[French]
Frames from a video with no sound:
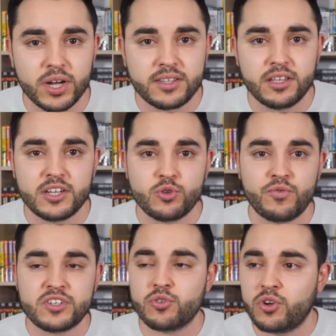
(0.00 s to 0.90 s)
dans la
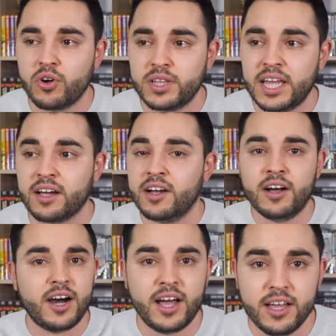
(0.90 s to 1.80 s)
surface sur corner,
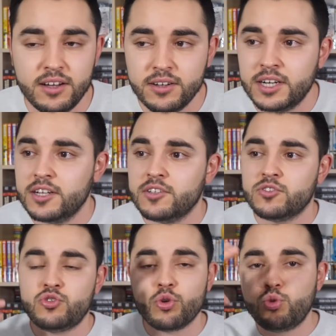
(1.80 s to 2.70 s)
rien.
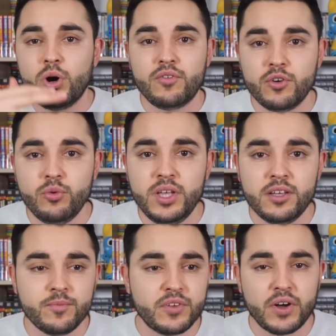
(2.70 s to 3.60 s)
Surtout avant
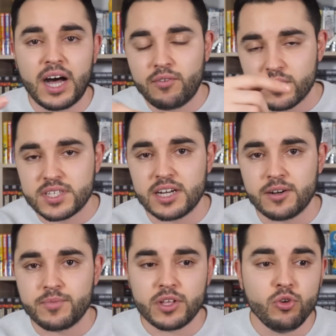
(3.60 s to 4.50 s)
lui, enfin avant
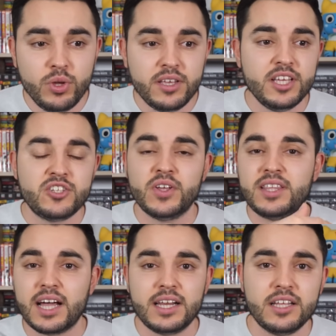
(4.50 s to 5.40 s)
ça, lui, il se fait
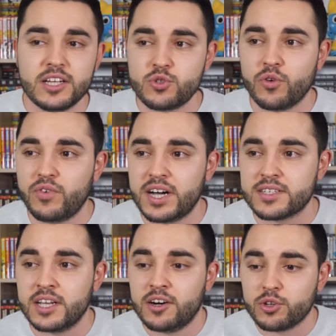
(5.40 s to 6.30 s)
tacler dans la
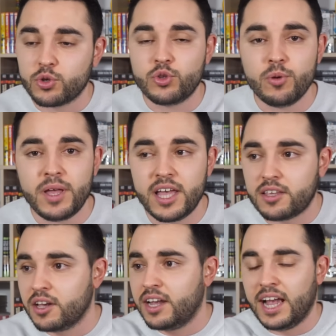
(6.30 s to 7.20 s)
surface entre deux
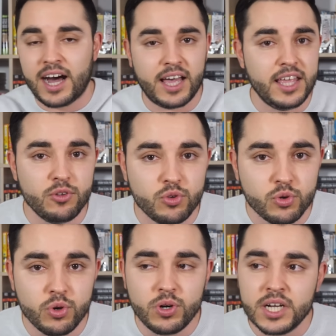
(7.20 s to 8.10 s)
mecs, il y a rien du
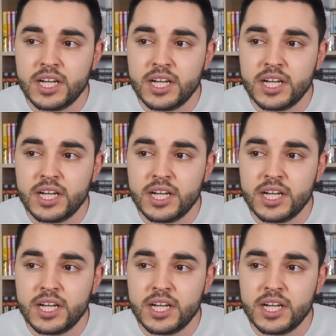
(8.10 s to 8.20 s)
tout.